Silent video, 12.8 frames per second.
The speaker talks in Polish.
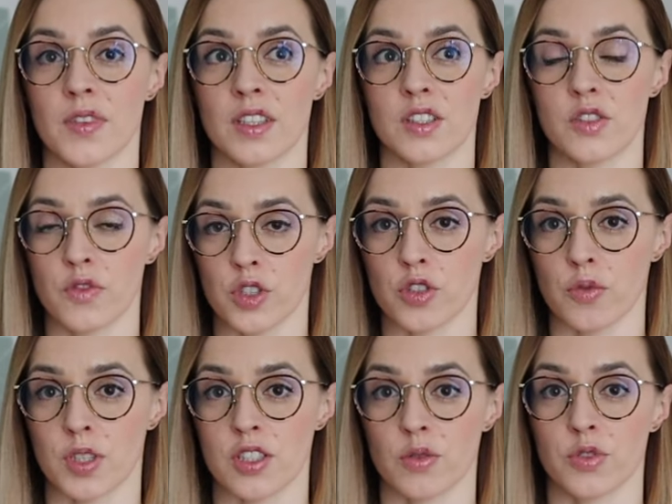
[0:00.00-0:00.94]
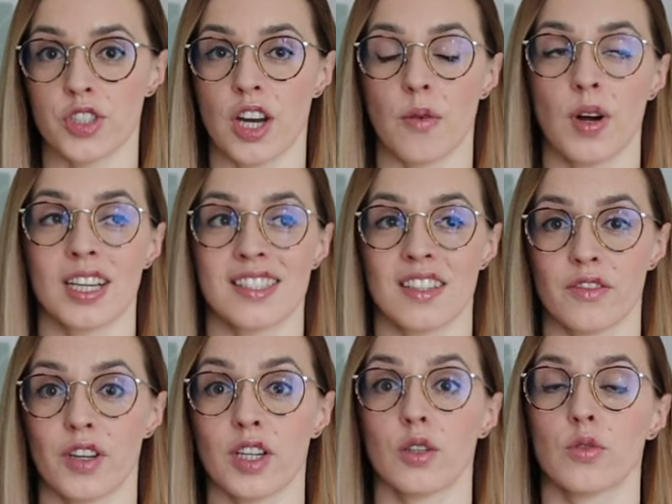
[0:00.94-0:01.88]
z wyższą masą ciała, z
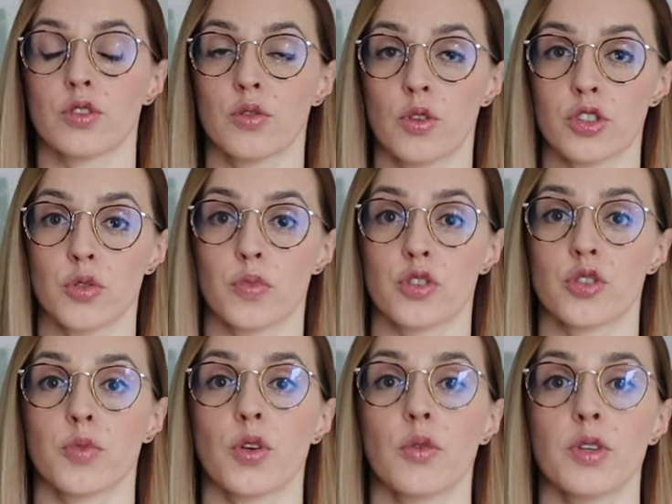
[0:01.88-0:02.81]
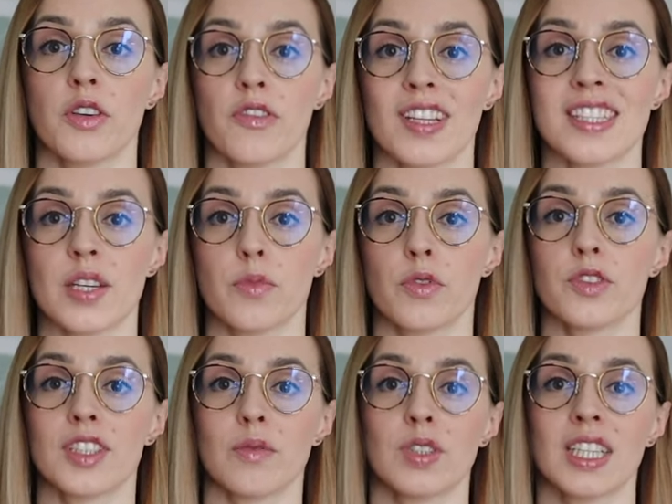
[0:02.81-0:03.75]
nadwagą, otyłością potrzebują jej więcej, bo
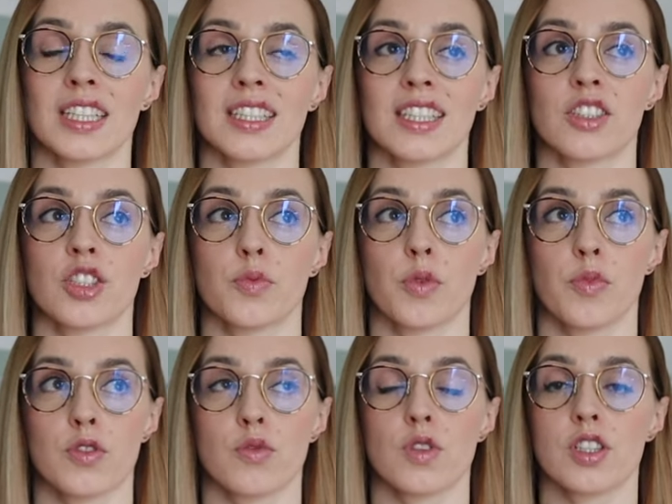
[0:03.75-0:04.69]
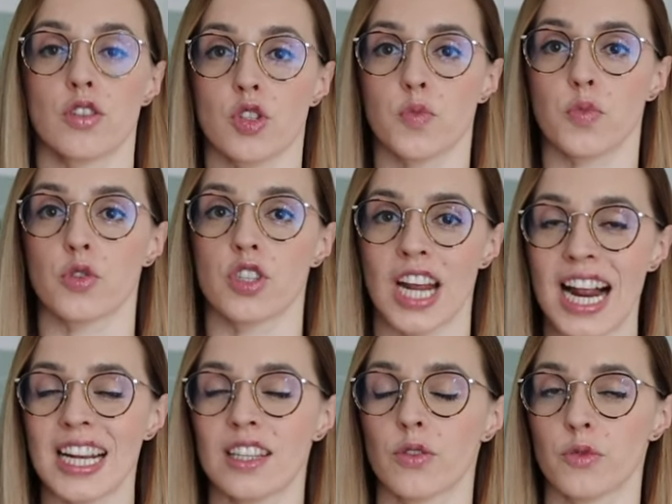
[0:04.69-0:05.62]
witamina D3 po prostu jest
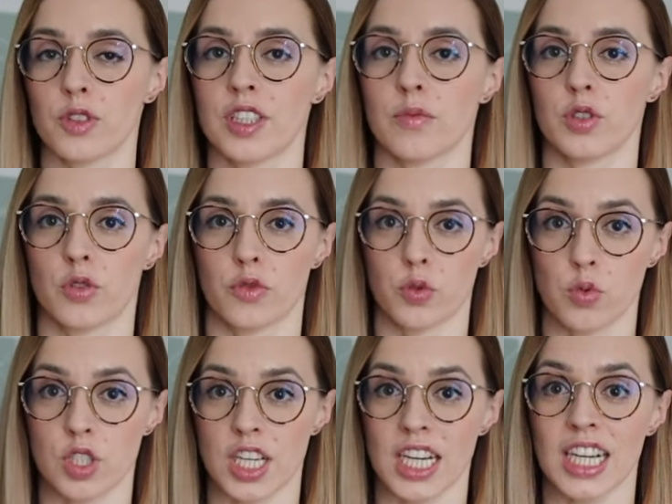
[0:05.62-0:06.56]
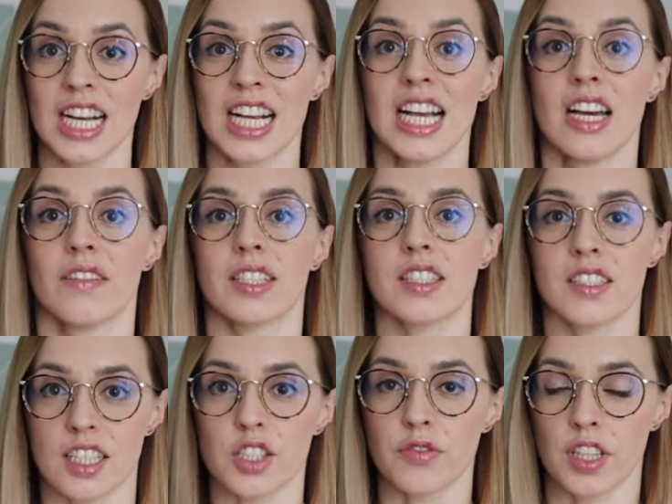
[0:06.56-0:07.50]
rozpuszczalną witaminą w tłuszczach,
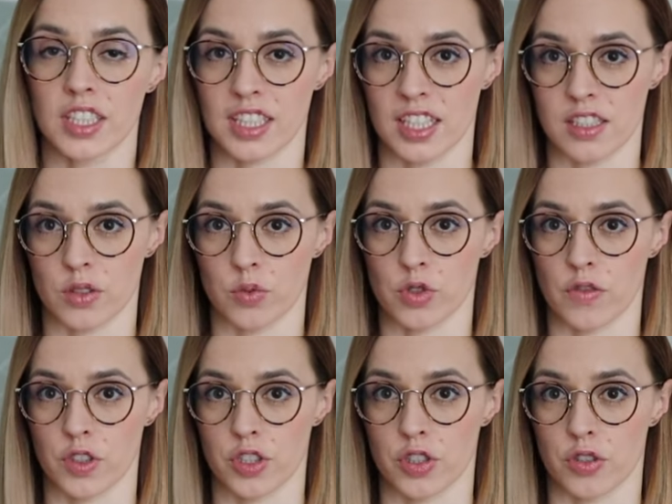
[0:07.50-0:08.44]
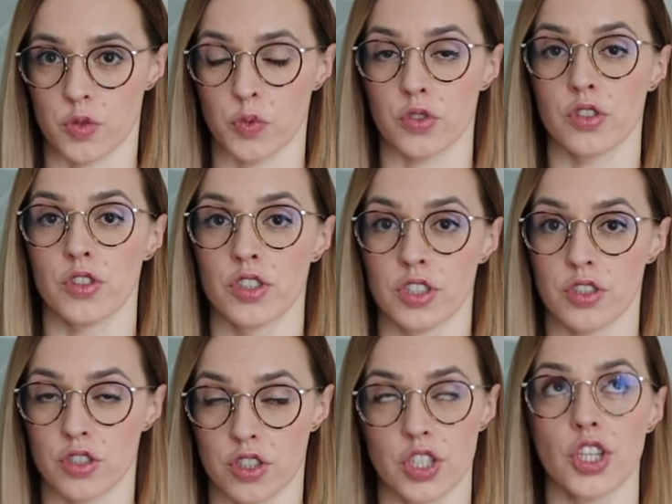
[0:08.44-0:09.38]
więc też w tej tkance tłuszczowej się rozpuści
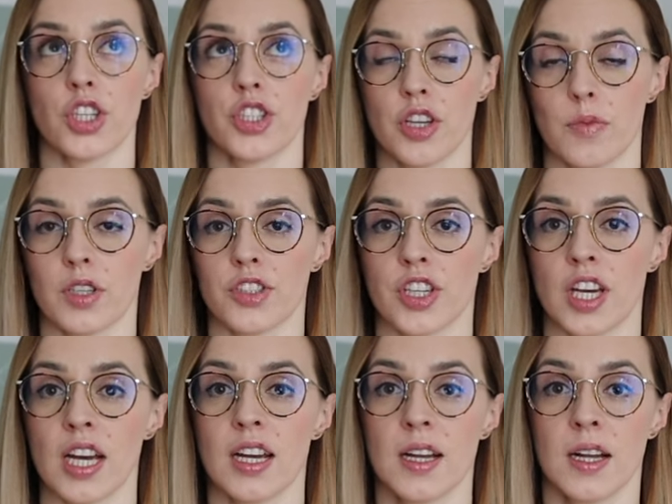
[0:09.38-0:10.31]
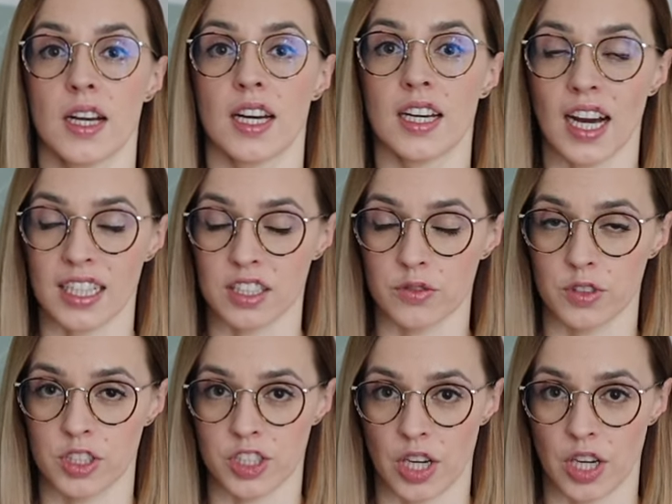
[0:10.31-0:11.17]
i nie będzie e, aktywnie